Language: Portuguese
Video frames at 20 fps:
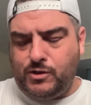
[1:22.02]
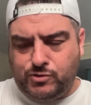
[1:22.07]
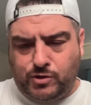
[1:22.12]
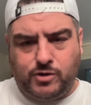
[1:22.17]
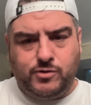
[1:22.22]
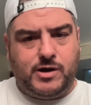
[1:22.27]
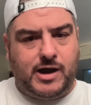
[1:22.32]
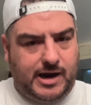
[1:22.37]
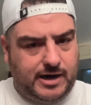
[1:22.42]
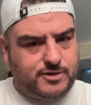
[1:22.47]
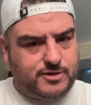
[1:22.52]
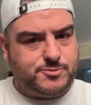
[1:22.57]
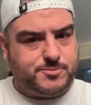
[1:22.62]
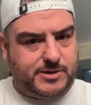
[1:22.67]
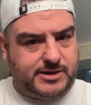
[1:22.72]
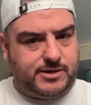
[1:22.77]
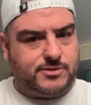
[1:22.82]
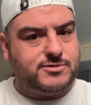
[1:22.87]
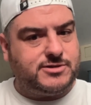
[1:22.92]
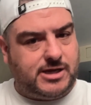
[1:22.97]
Antônio Carlos,
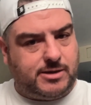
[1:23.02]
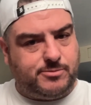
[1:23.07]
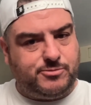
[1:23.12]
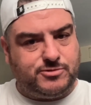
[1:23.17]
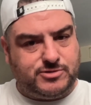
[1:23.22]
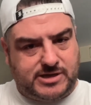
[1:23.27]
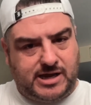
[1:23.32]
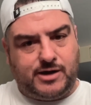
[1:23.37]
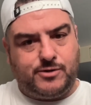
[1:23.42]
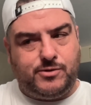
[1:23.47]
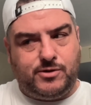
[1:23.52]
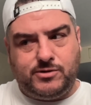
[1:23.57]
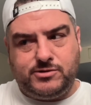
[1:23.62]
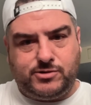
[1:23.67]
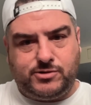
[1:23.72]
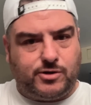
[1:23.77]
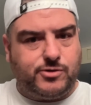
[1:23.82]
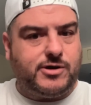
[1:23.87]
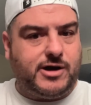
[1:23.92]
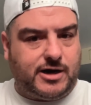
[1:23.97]
para quem não sabe, o Zago é o
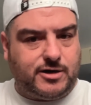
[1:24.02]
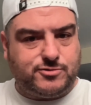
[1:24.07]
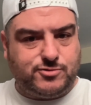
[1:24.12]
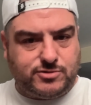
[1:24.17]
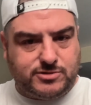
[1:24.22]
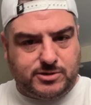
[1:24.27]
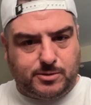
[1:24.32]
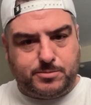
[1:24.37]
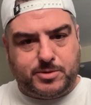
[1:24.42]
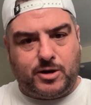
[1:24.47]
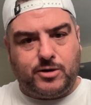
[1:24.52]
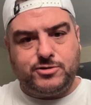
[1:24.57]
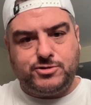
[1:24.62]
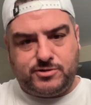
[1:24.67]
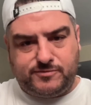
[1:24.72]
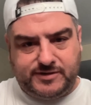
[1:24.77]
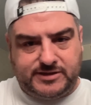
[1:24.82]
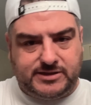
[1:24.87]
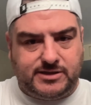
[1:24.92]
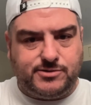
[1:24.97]
Antônio Carlos do São Paulo, de
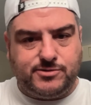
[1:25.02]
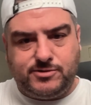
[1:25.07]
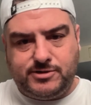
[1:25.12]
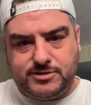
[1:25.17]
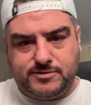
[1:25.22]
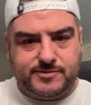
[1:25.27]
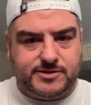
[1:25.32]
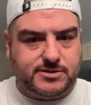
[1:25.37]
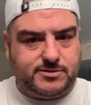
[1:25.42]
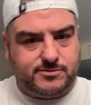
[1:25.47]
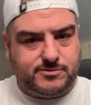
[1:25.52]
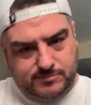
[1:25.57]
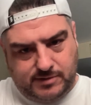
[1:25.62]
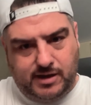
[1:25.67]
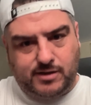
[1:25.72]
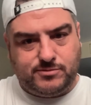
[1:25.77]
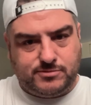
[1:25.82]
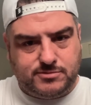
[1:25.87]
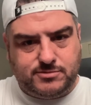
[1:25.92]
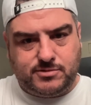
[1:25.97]
92, 92
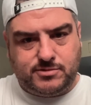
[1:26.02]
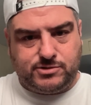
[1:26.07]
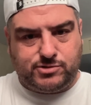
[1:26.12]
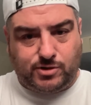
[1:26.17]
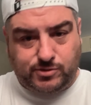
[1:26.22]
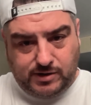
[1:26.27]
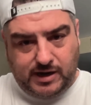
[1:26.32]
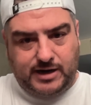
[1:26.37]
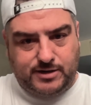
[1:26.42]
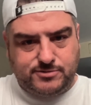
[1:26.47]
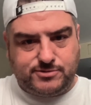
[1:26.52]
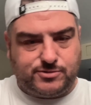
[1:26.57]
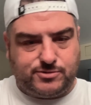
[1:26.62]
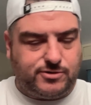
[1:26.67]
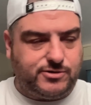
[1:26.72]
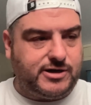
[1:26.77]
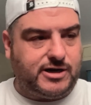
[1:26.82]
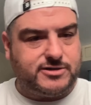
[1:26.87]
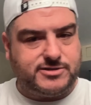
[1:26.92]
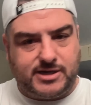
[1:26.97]
não, Antônio Carlos,
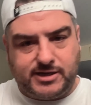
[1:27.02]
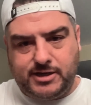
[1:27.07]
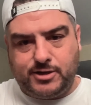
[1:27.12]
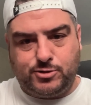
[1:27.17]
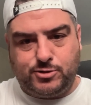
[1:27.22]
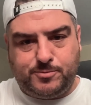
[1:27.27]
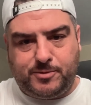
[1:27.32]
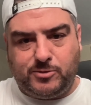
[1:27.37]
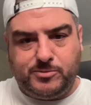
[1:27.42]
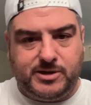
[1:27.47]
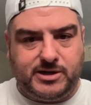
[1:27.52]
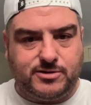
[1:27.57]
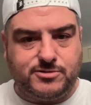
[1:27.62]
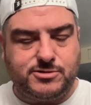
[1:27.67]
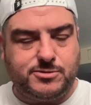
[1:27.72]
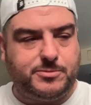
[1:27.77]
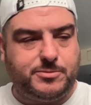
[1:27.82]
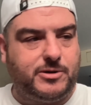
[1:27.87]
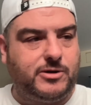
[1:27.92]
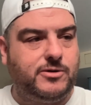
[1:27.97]
Antônio Carlos, zagueiro do Palmeiras, do
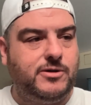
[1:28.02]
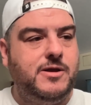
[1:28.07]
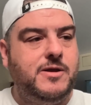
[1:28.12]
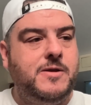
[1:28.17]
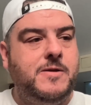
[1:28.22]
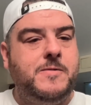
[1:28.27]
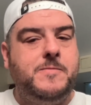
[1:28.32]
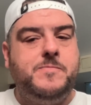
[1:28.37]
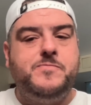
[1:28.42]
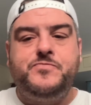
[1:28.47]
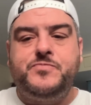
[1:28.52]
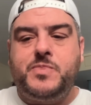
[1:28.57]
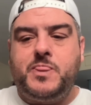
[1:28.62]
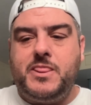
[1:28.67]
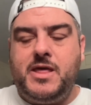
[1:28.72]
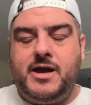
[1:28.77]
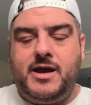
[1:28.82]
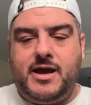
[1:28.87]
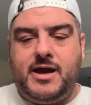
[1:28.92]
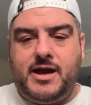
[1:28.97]
São Paulo.
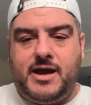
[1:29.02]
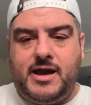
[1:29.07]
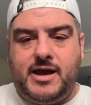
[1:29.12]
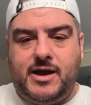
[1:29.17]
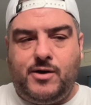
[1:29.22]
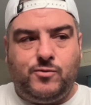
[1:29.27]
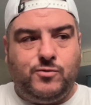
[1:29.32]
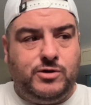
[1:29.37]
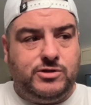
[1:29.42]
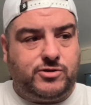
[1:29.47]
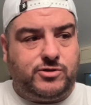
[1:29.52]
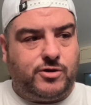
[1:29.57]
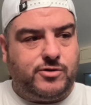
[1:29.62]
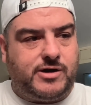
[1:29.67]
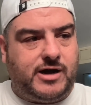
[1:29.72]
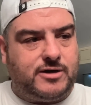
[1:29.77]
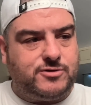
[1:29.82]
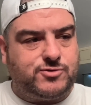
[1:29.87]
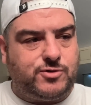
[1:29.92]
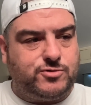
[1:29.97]
É, o
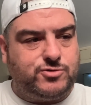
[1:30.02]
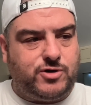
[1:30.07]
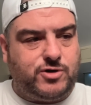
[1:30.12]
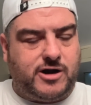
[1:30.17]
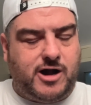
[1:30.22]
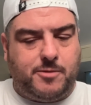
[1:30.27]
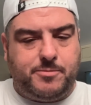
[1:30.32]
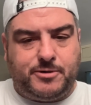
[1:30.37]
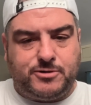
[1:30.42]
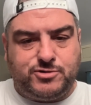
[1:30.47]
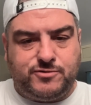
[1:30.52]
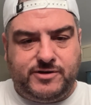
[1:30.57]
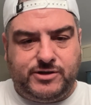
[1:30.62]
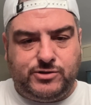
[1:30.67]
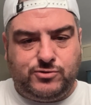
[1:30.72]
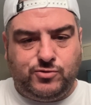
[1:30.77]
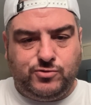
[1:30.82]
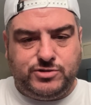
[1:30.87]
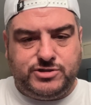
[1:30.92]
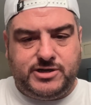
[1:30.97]
Antônio Carlos, quando jogava pela
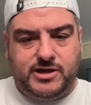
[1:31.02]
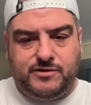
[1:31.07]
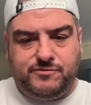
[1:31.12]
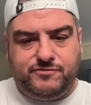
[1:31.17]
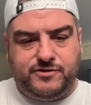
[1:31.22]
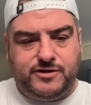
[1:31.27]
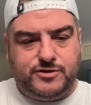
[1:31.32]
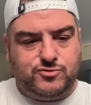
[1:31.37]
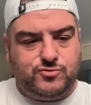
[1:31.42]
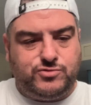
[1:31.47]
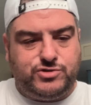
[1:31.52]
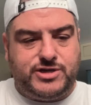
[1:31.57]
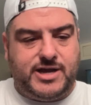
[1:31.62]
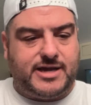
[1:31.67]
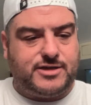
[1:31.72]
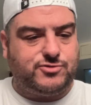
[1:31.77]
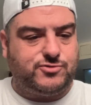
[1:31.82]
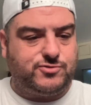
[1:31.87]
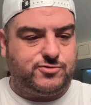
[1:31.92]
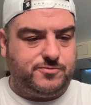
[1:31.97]
Juventude, ele fez um
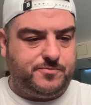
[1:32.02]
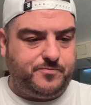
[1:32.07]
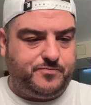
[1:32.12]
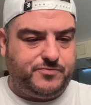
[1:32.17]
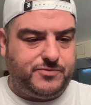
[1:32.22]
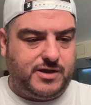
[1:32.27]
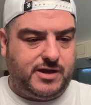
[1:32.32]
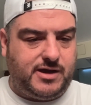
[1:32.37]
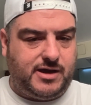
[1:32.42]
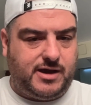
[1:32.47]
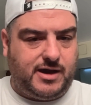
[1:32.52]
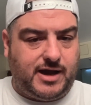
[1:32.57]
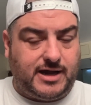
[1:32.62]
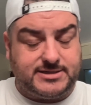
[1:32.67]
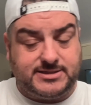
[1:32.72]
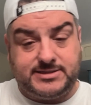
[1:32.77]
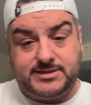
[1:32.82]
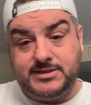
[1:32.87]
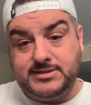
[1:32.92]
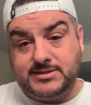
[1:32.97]
gesto é,
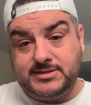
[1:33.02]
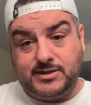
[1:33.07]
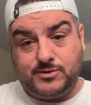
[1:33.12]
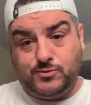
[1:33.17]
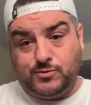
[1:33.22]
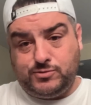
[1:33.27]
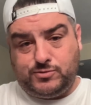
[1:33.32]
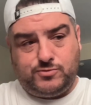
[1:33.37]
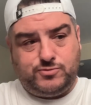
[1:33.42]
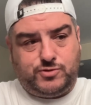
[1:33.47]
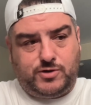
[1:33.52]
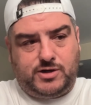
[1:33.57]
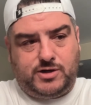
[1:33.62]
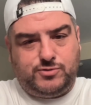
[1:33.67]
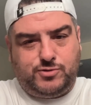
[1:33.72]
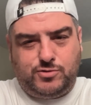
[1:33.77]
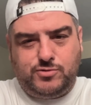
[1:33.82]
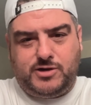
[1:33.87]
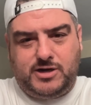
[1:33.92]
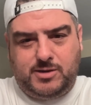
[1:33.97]
racista contra um
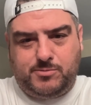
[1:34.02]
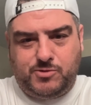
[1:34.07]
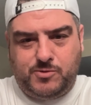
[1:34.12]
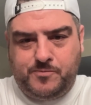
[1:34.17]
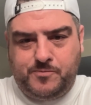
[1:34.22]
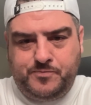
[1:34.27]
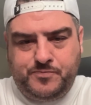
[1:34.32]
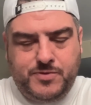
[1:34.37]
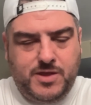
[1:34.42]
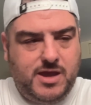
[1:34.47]
jogador do Grêmio.